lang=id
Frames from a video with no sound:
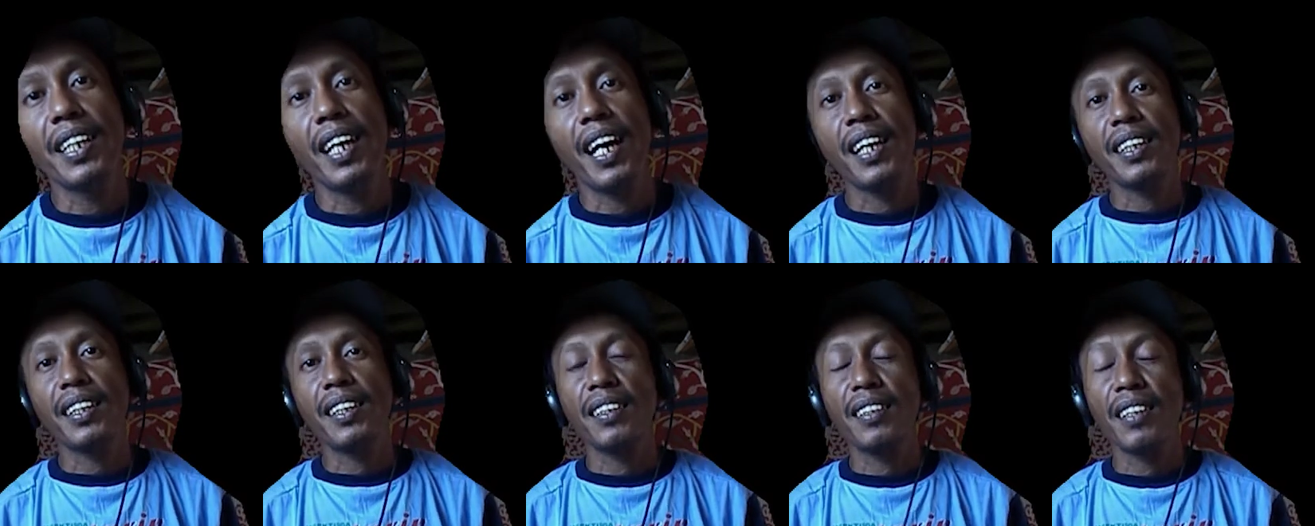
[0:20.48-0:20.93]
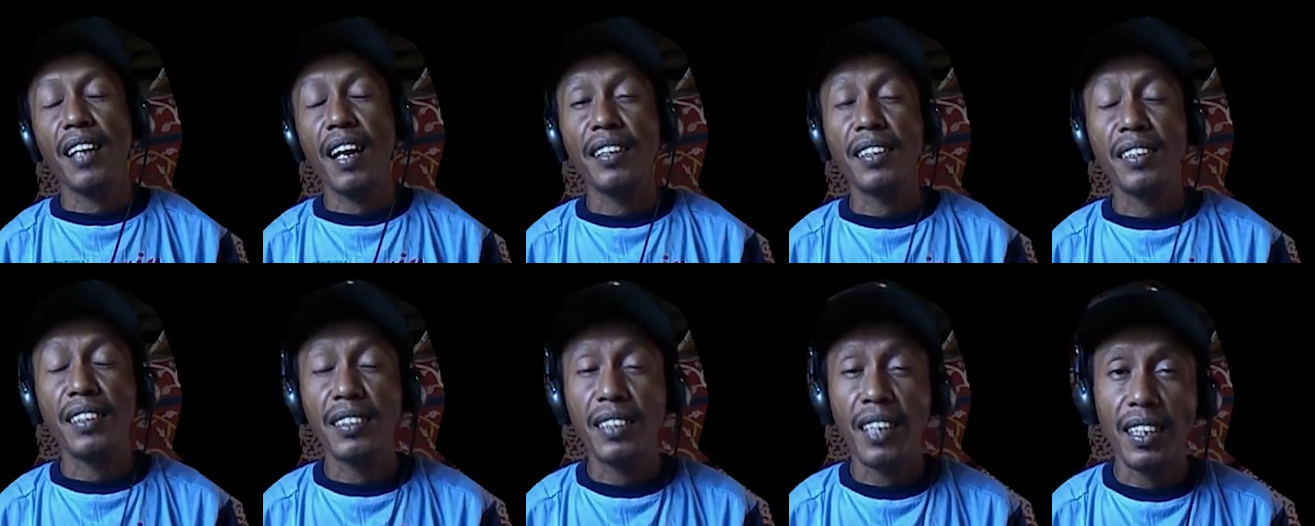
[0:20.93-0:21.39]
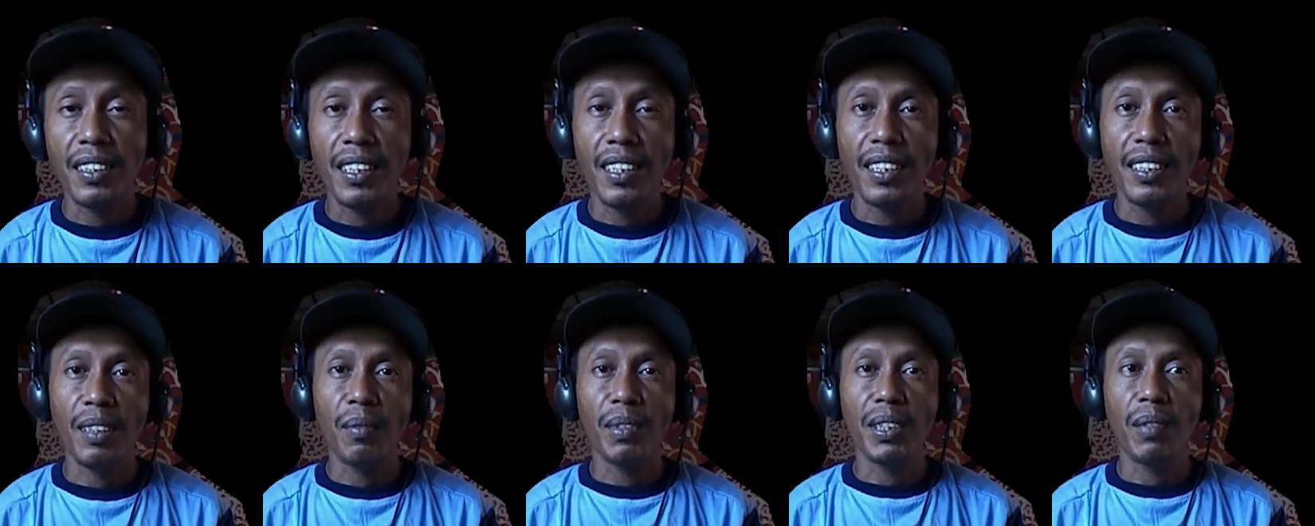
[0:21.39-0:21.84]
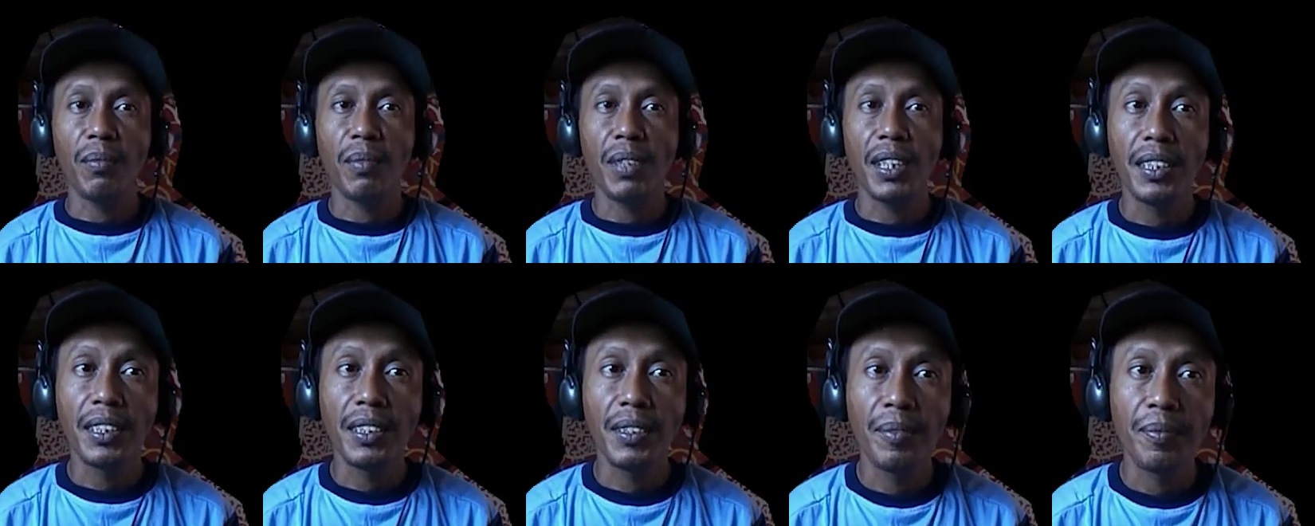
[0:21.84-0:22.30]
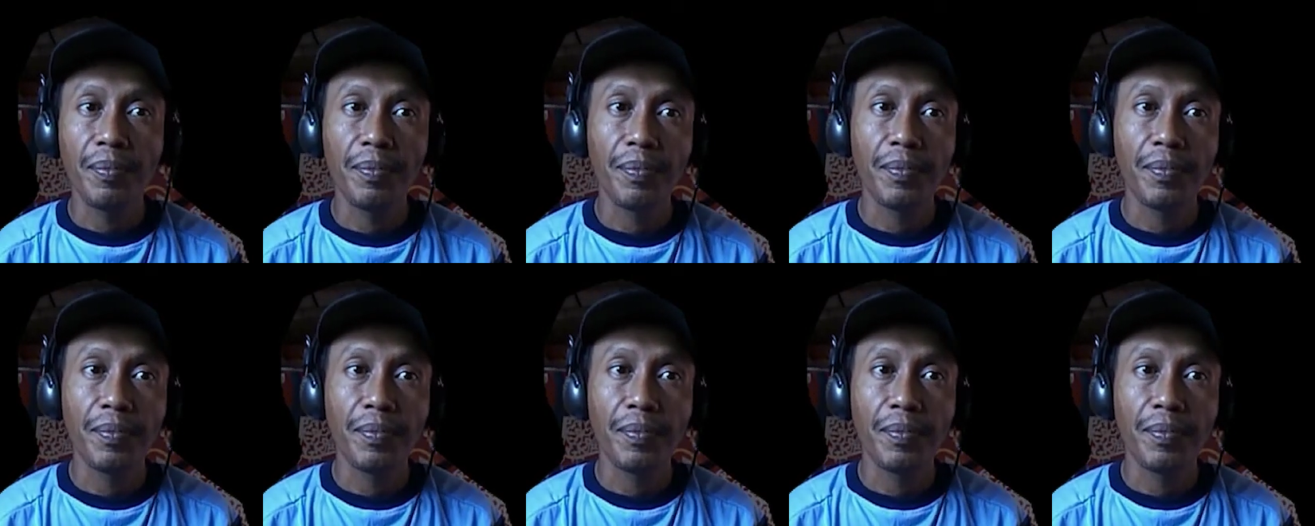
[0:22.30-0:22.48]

kayak artis-artis aja ya teman-teman